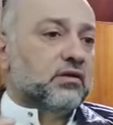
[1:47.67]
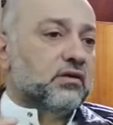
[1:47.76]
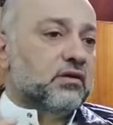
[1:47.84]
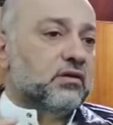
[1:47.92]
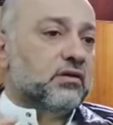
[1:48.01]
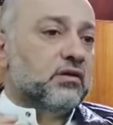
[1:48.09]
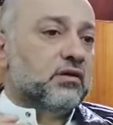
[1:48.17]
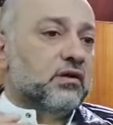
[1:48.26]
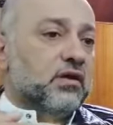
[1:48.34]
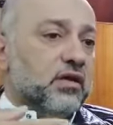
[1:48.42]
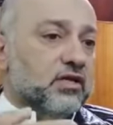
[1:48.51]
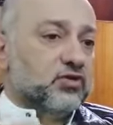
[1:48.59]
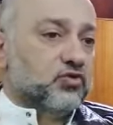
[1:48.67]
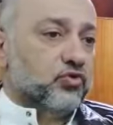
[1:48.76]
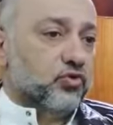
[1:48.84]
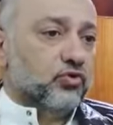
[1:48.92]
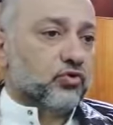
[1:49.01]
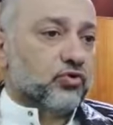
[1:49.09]
آه،
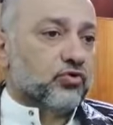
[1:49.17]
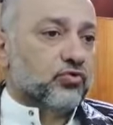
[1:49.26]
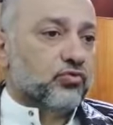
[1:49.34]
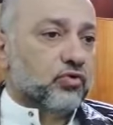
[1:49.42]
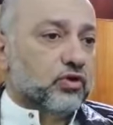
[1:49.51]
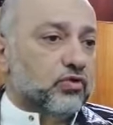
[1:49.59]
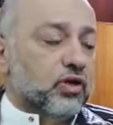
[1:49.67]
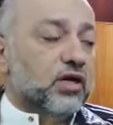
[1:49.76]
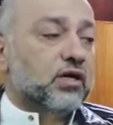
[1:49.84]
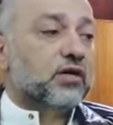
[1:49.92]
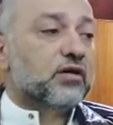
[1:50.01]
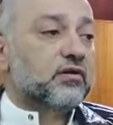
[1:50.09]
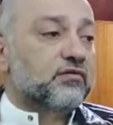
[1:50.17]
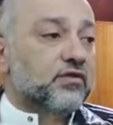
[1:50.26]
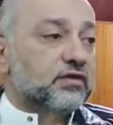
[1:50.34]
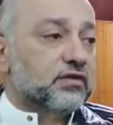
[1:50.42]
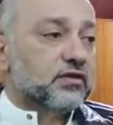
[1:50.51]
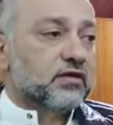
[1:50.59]
السحور ويؤخر
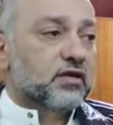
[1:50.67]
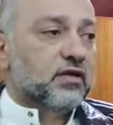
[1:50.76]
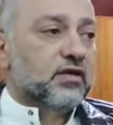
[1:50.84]
الفطر